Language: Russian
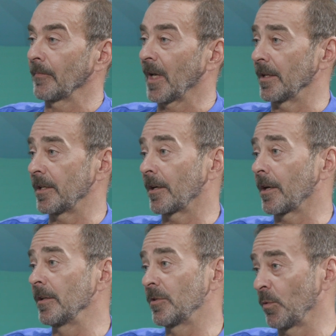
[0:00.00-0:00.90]
Хотя к
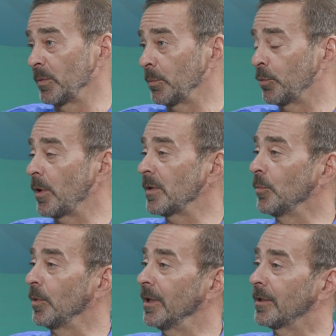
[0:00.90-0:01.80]
организованному
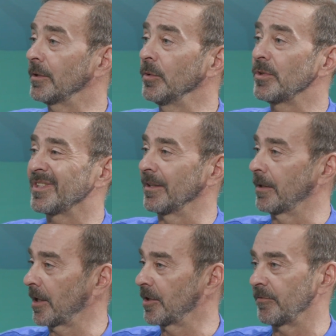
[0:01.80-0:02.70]
туризму это относится
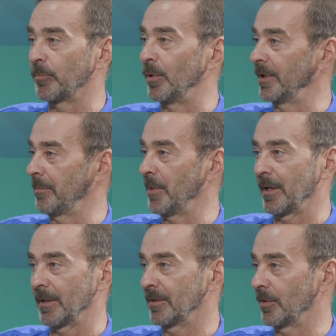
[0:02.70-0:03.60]
также в полной
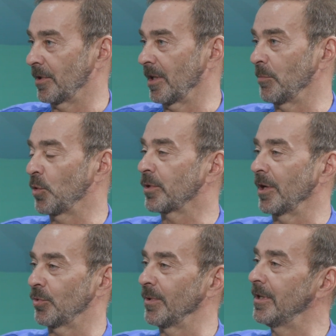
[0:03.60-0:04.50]
мере. То есть я не могу
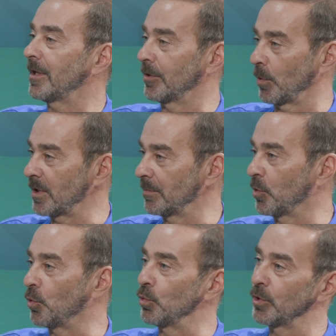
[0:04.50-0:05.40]
сказать, что дикий
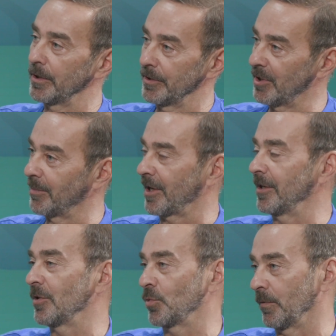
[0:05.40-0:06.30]
туризм хуже, чем
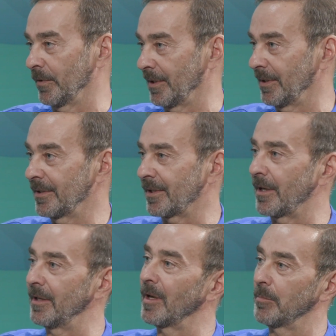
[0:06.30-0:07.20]
организованный.
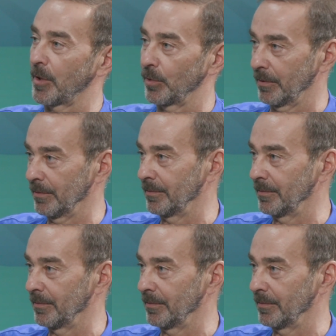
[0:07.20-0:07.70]
Скорее наоборот,